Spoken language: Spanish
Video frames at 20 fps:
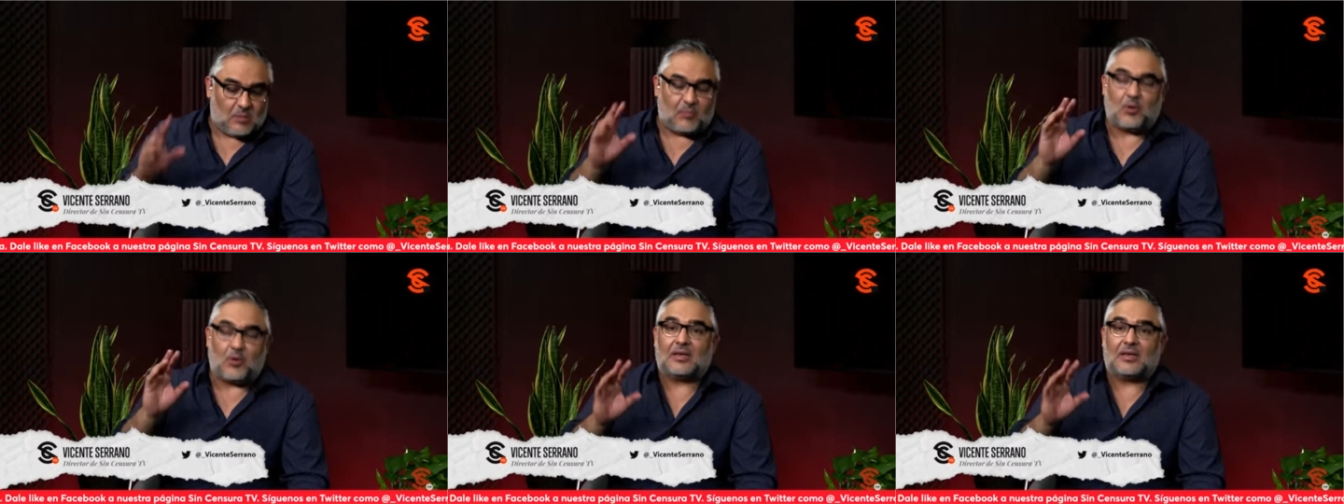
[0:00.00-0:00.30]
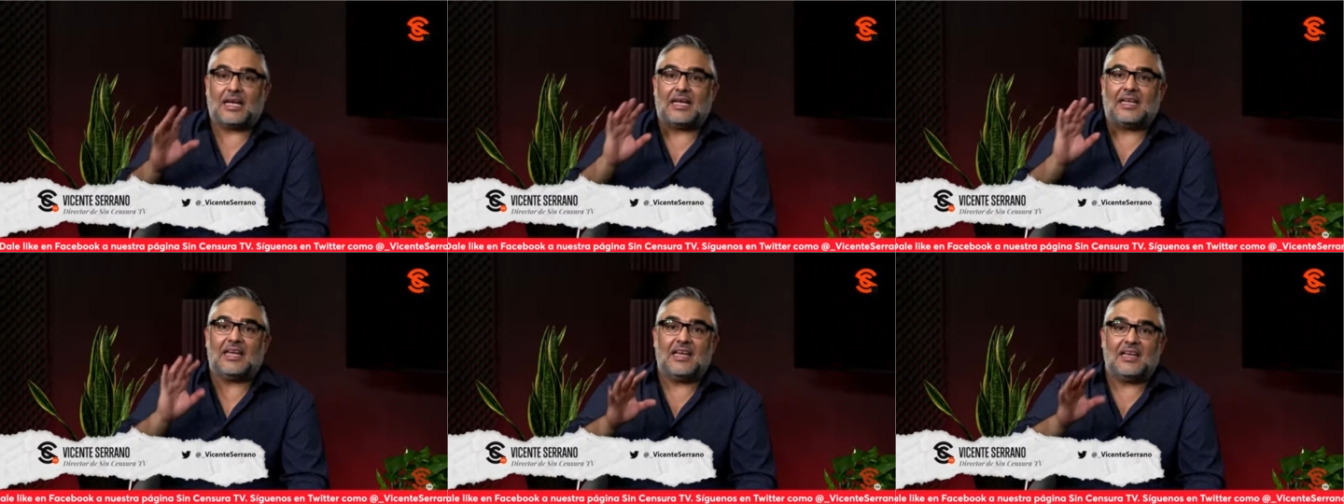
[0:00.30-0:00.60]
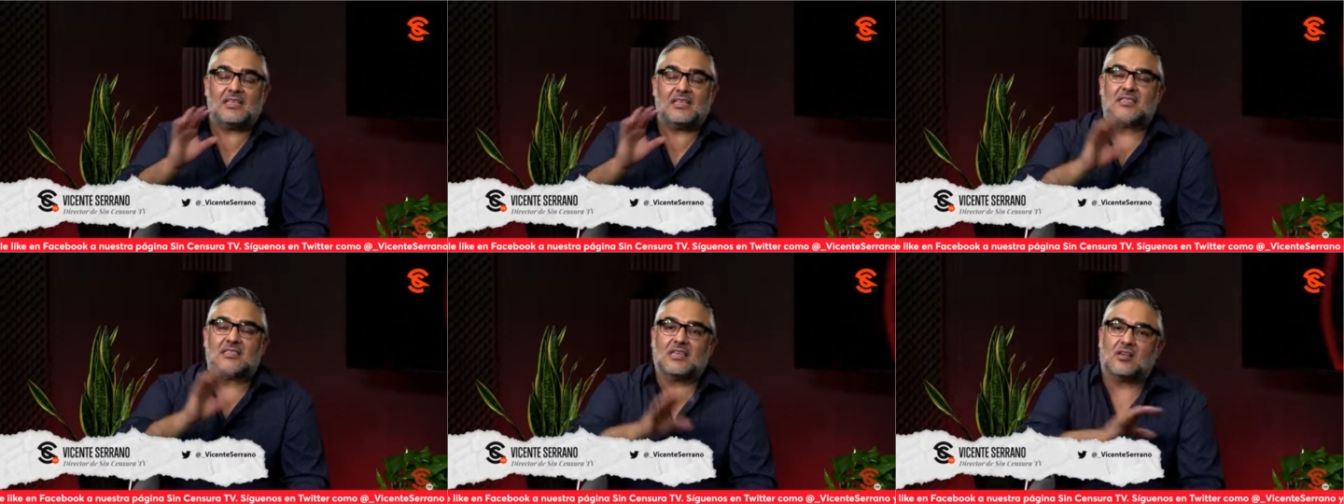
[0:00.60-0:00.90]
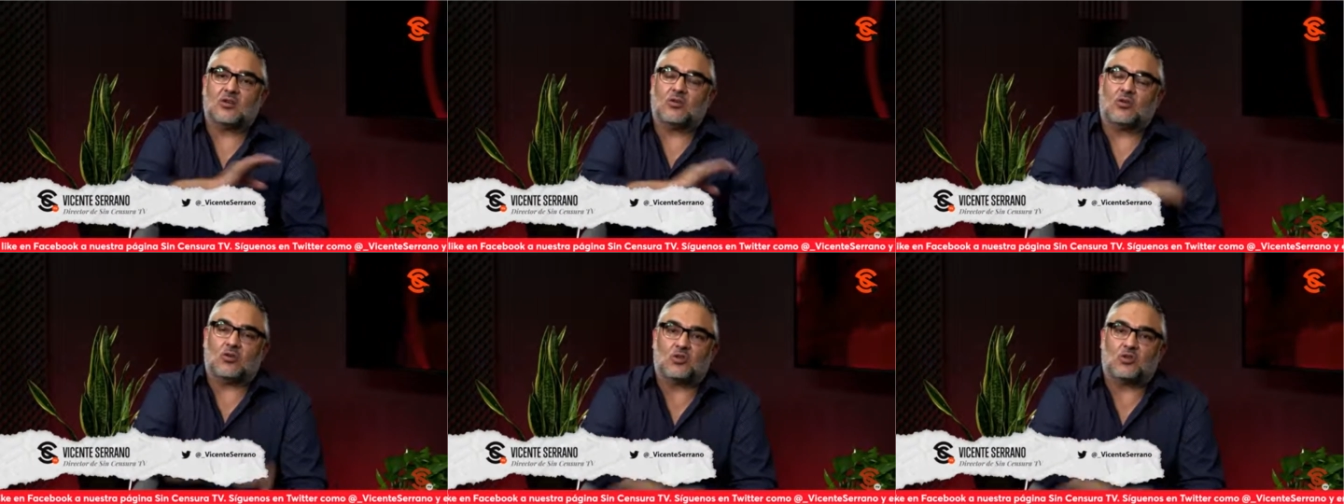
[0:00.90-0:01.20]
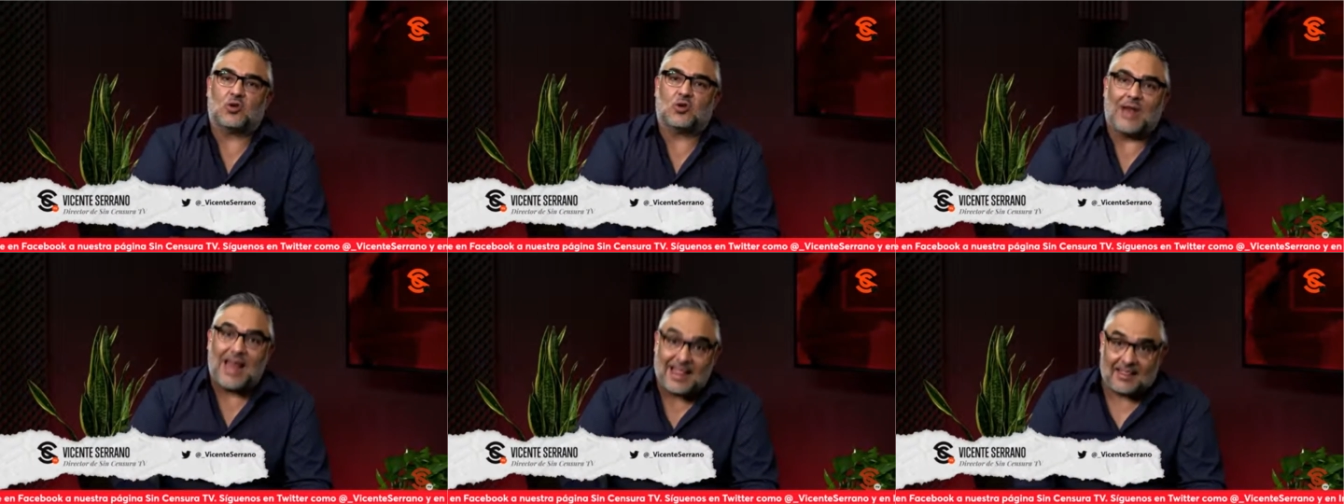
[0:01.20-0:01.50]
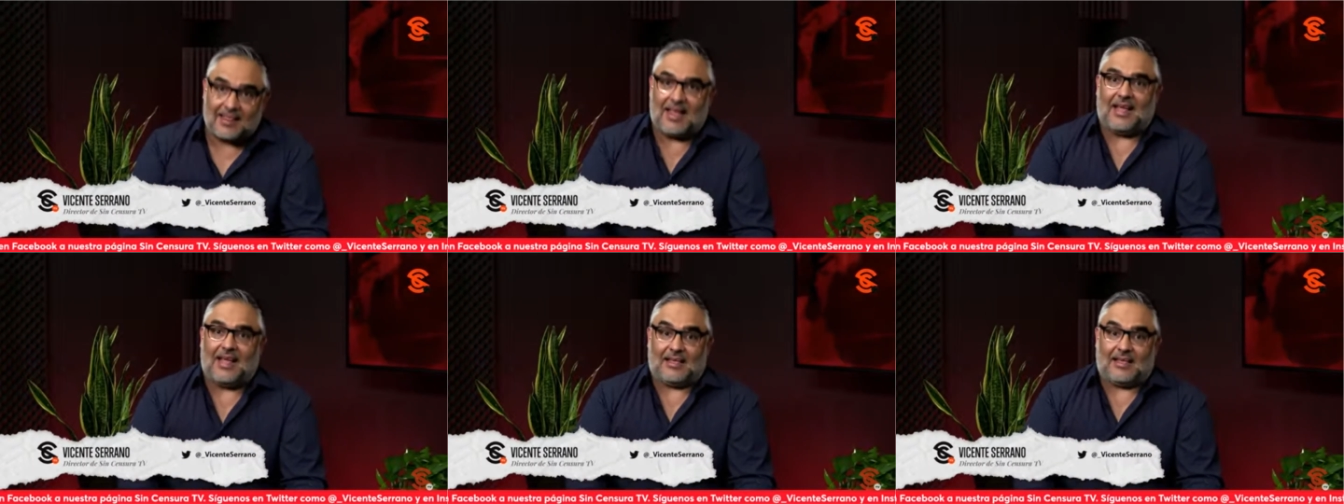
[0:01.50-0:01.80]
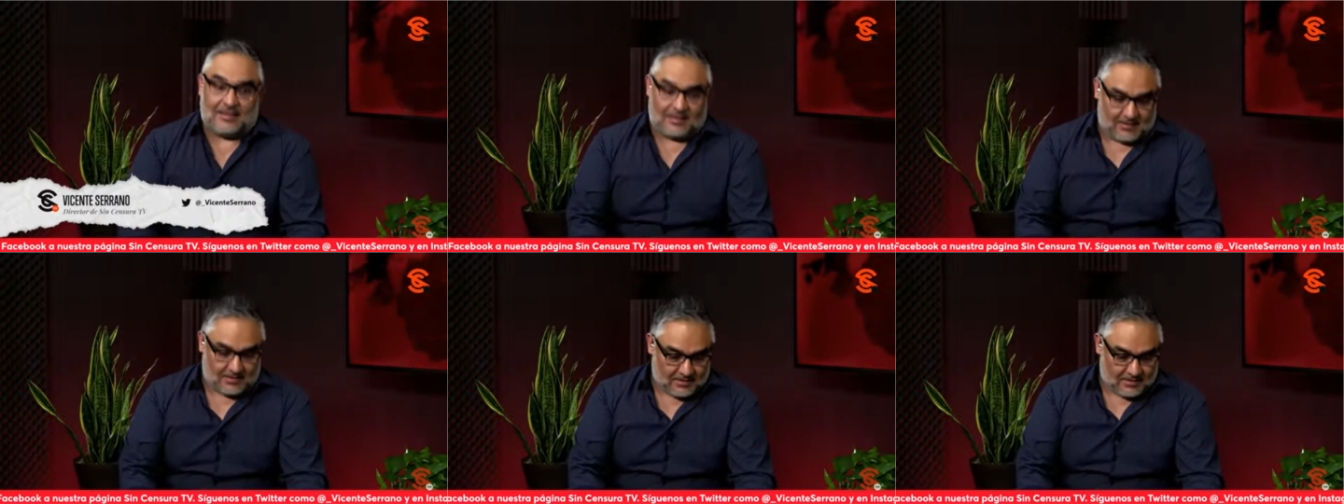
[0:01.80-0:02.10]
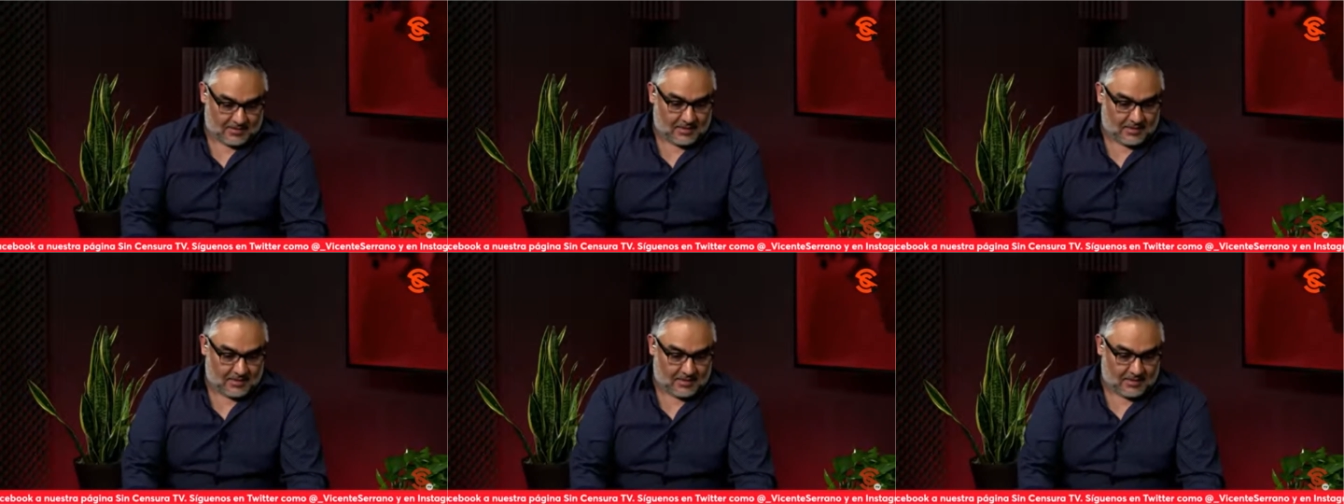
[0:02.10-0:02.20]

porque quiere ser corcholata.